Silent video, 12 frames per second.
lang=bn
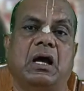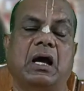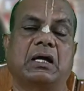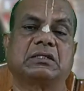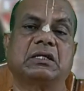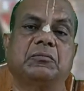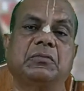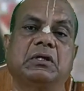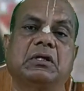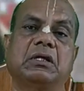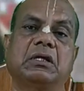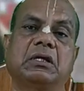আর সেই
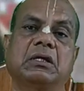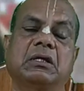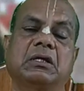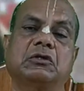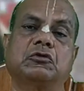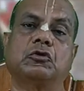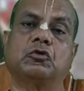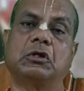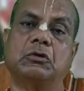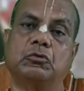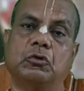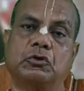বৃক্ষকে যদি
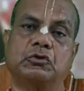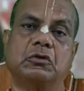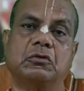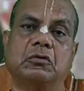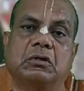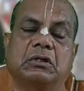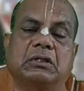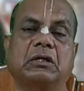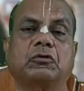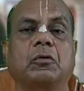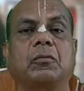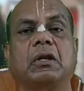কেউ দর্শন করে
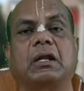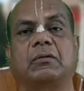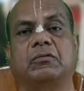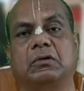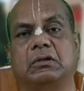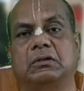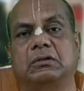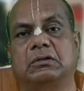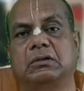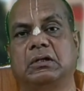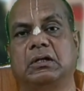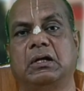তার ডবল লাভ হয়
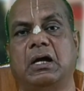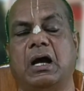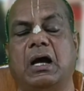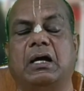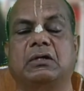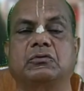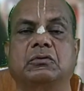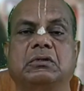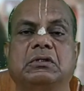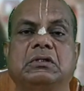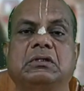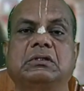আর
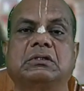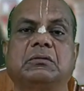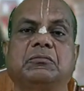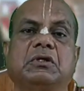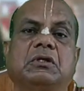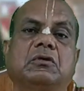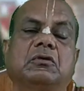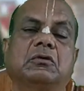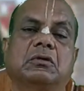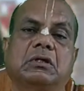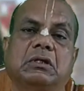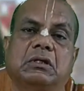যদি সেই
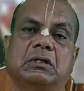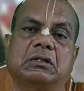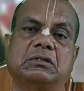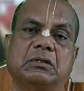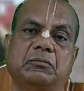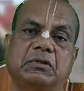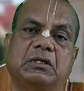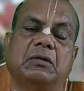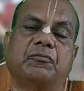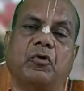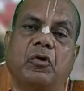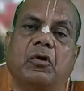বৃক্ষকে সেই
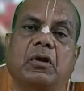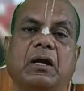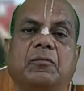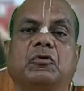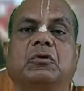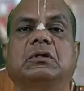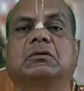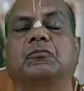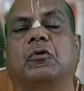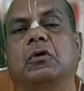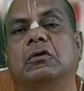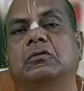বৃক্ষের ফল আমলকি
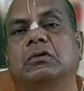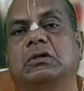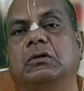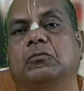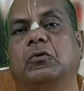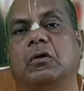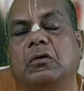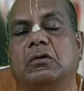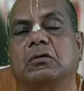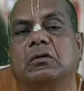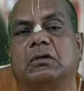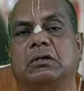ফল যদি কেউ ভক্ষণ
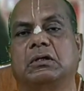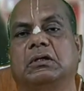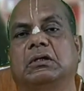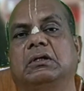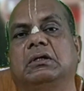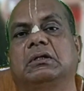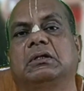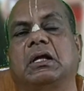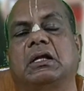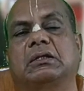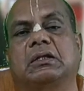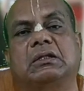করে
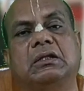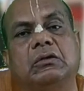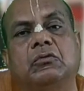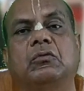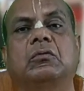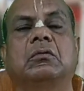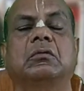তাহলে তার তিন গুণ